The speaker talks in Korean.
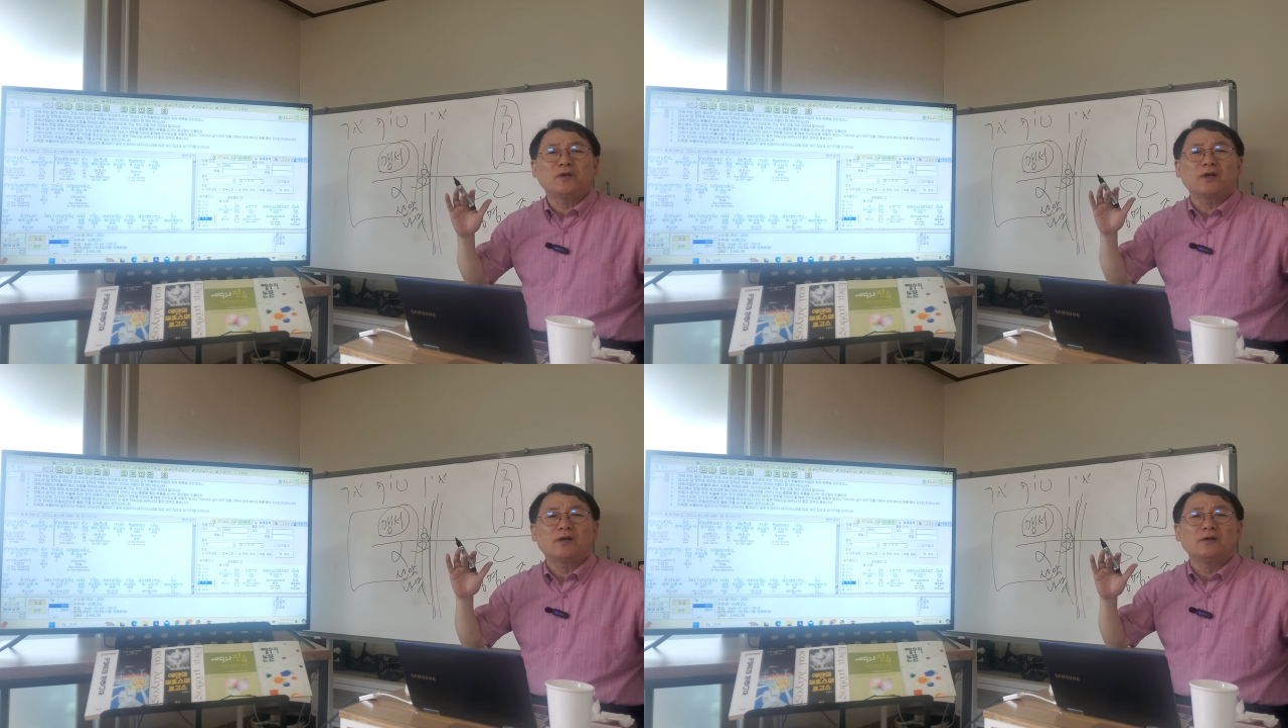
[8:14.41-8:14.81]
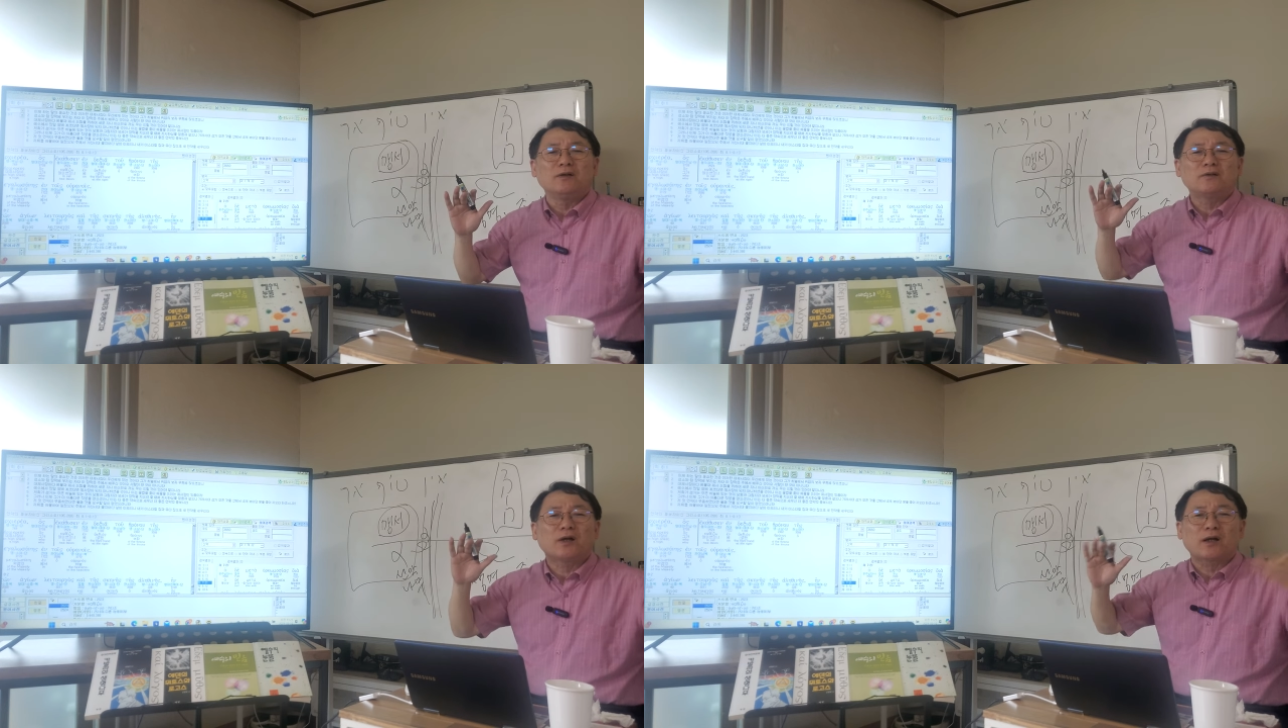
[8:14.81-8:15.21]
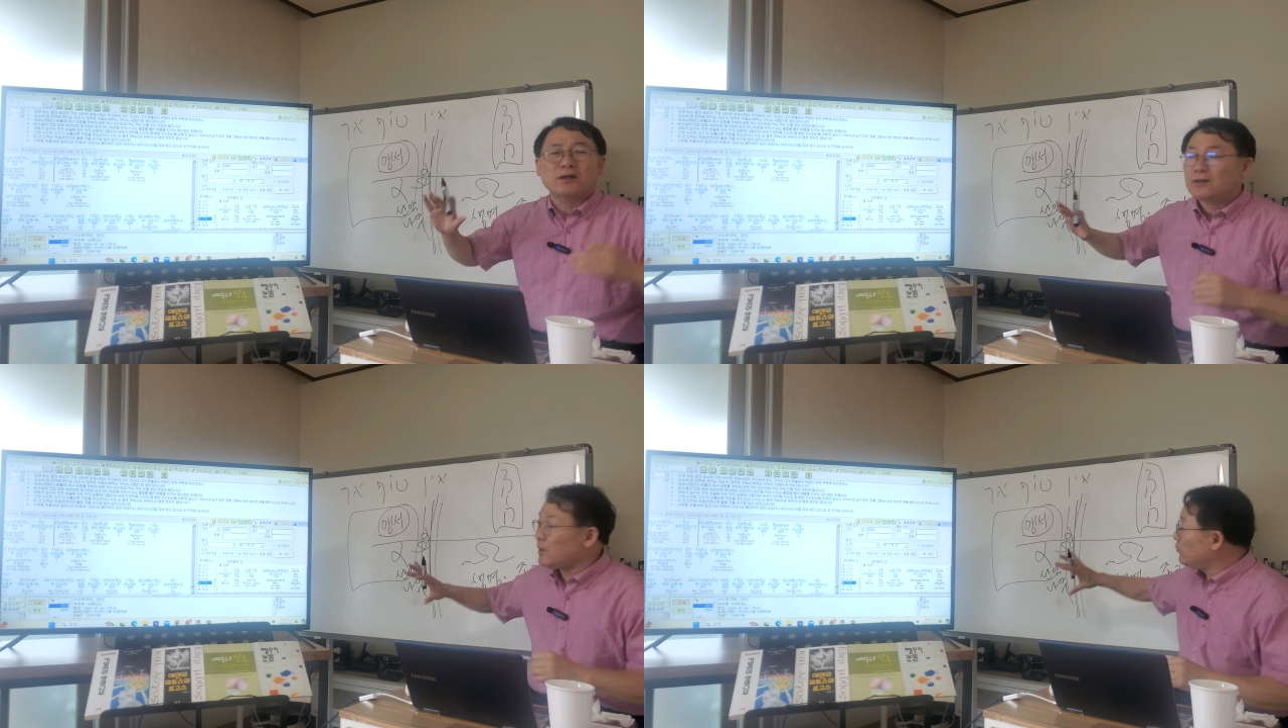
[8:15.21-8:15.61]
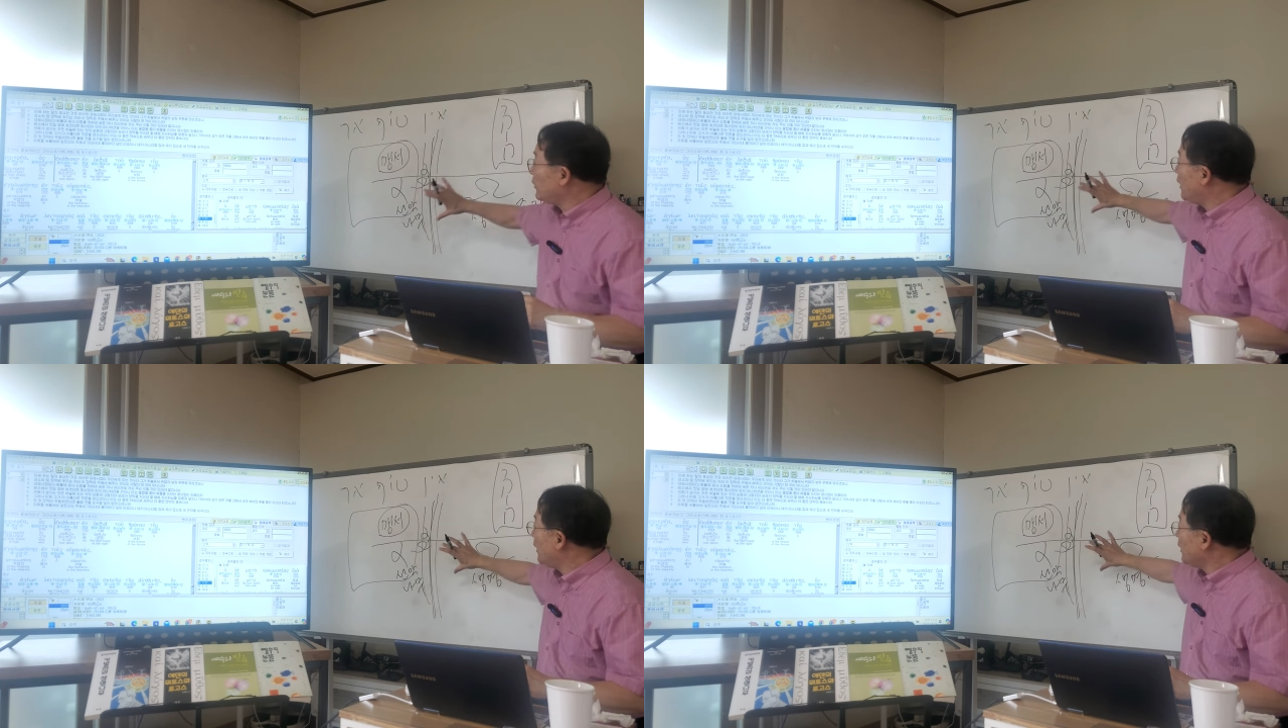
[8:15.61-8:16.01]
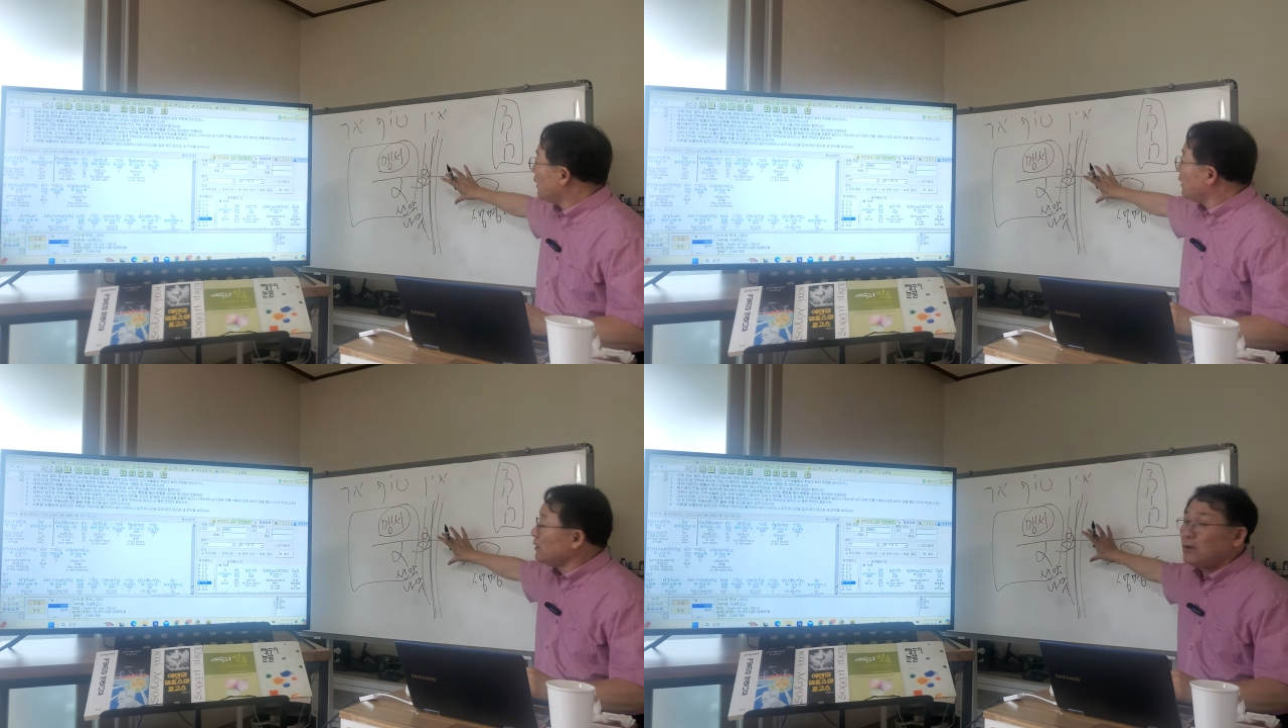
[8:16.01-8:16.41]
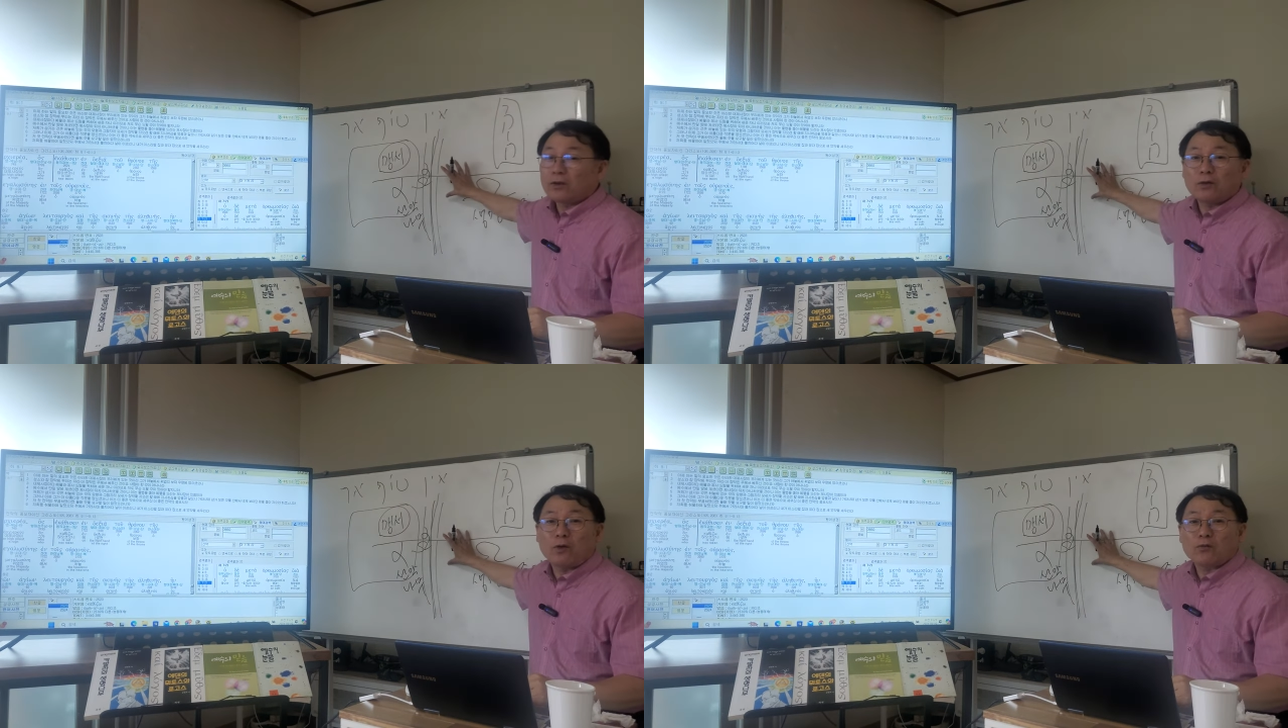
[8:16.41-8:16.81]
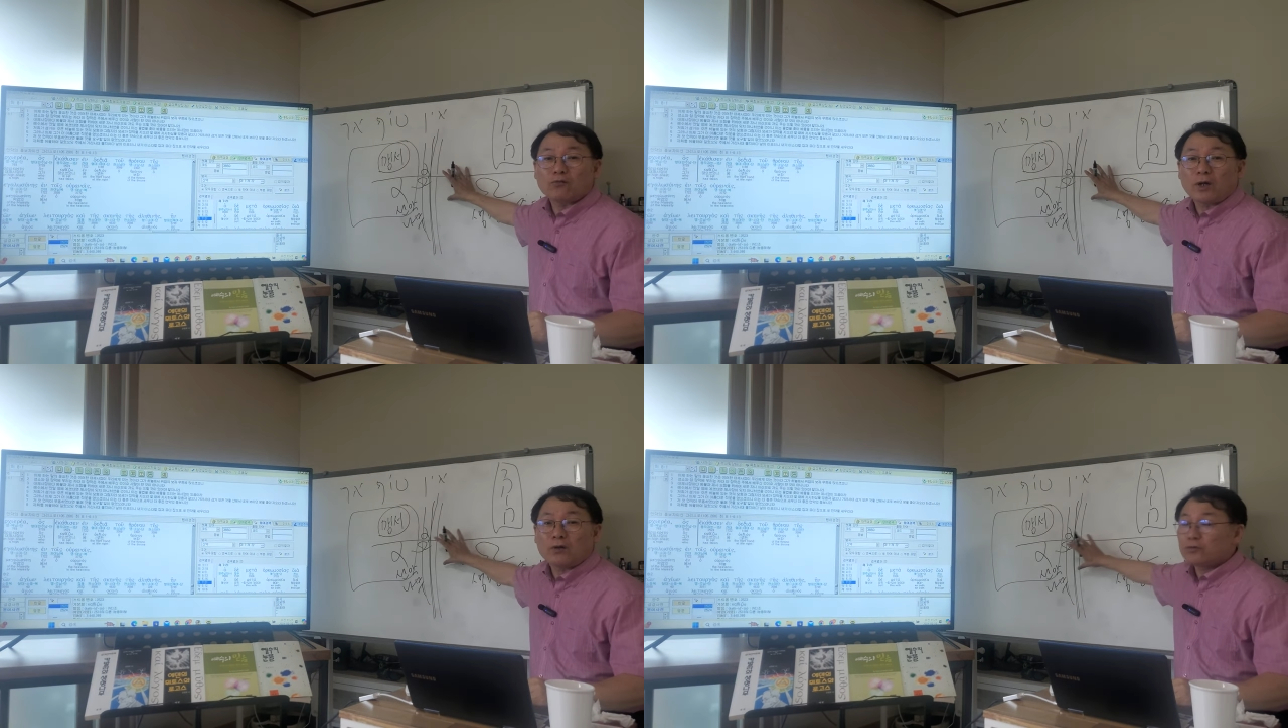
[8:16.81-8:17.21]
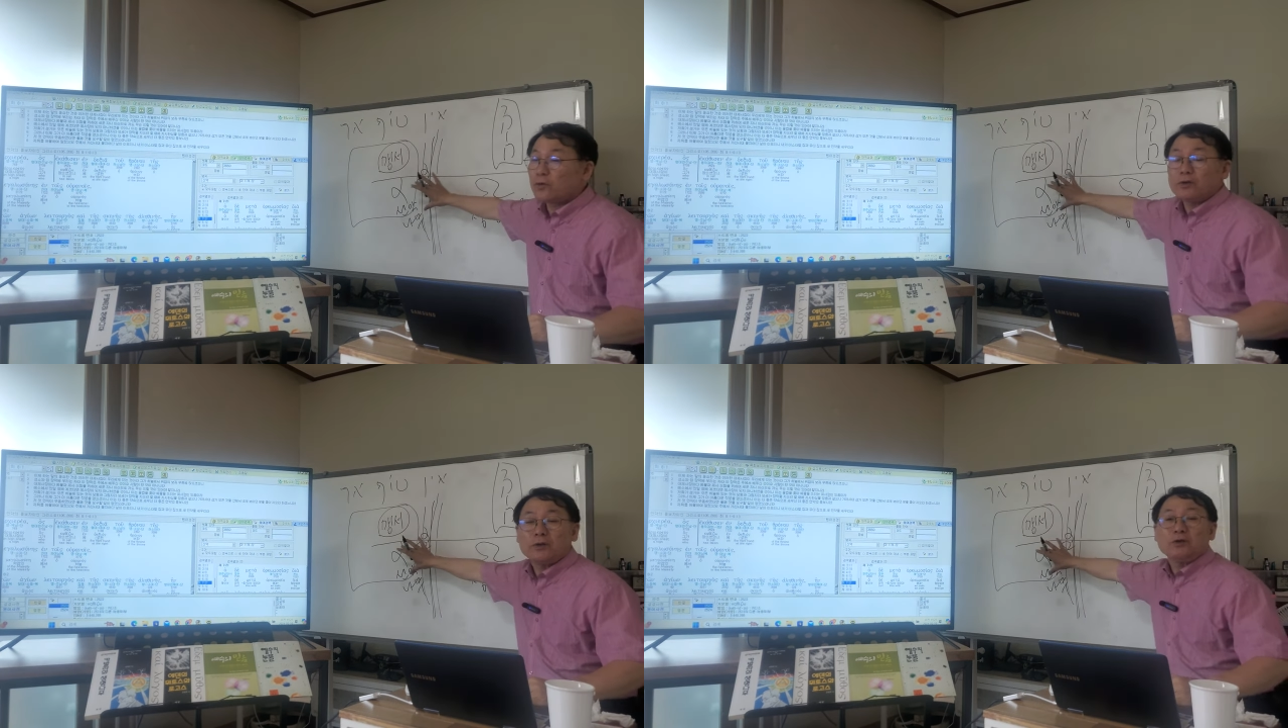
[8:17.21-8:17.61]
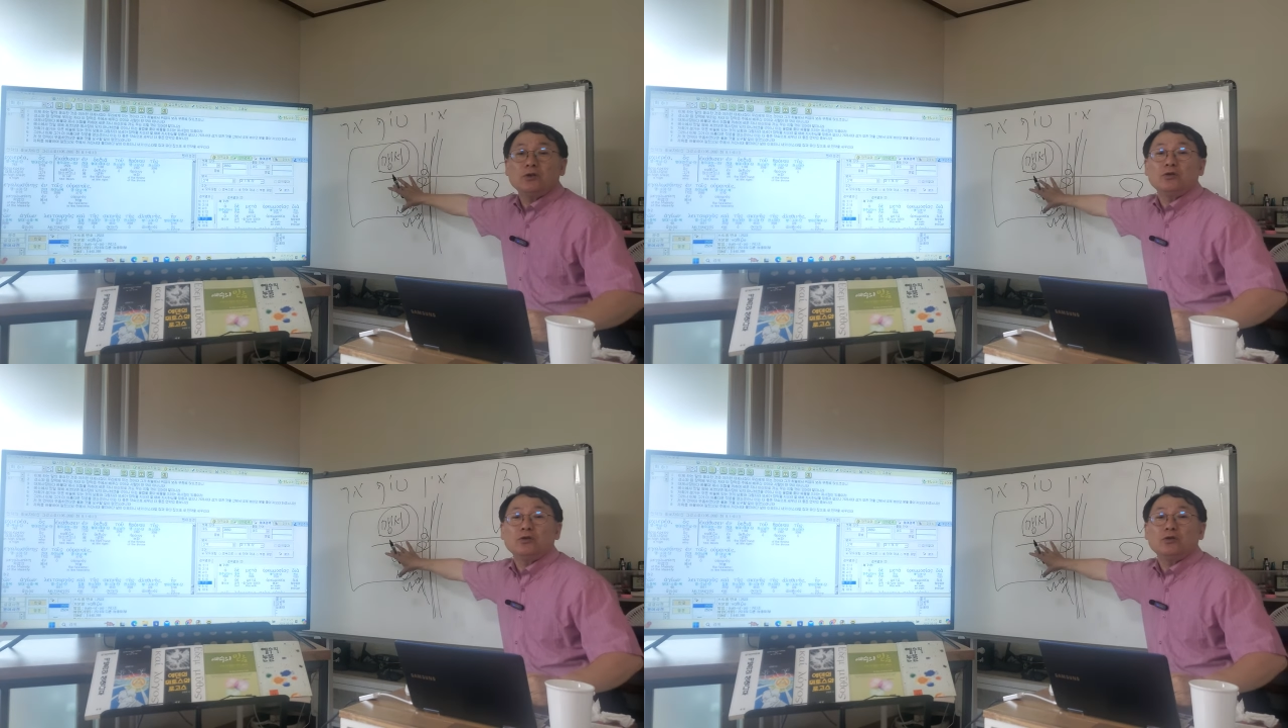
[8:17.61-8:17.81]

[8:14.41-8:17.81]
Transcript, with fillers: 세계를 살았기 때문에 이렇게 되었구나 하고서 이,